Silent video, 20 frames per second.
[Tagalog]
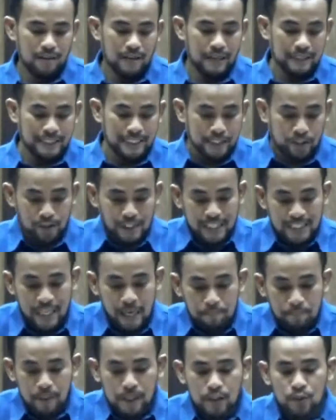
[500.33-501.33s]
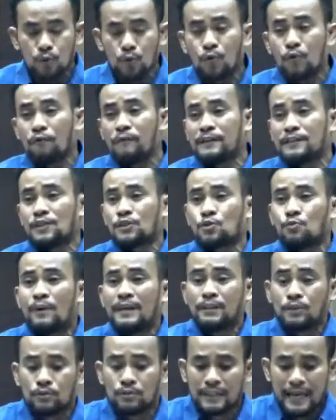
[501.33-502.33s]
At dito sa chapter 2 verses
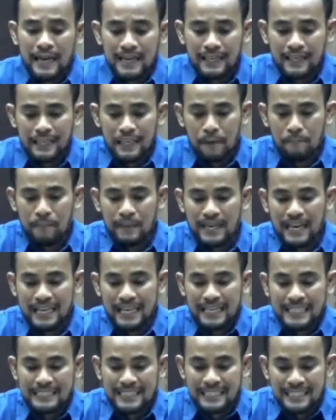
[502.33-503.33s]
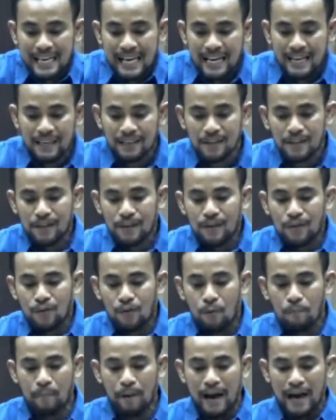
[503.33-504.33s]
1 to 10 ay ipinakita niya
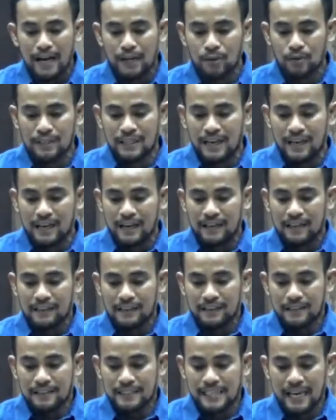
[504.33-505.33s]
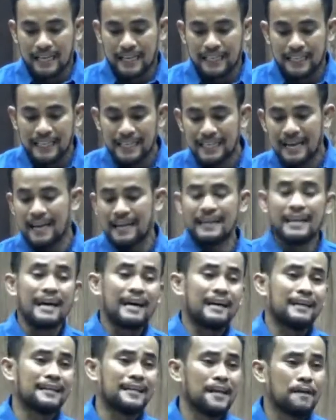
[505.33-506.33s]
kung paano niya siya
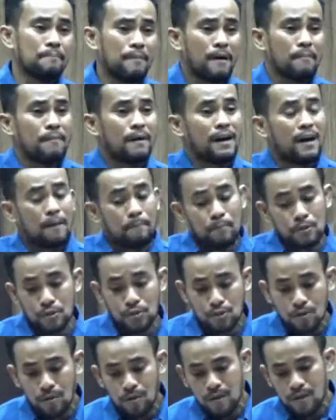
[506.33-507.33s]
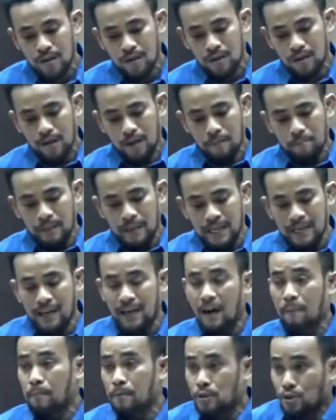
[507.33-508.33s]
kinilala ng ibang mga apostol
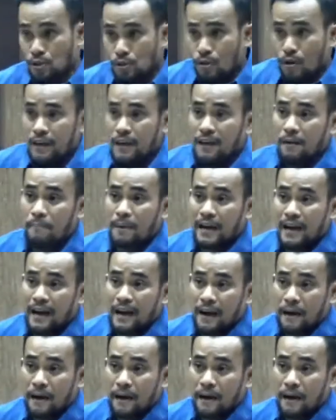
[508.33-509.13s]
bilang apostol ng mga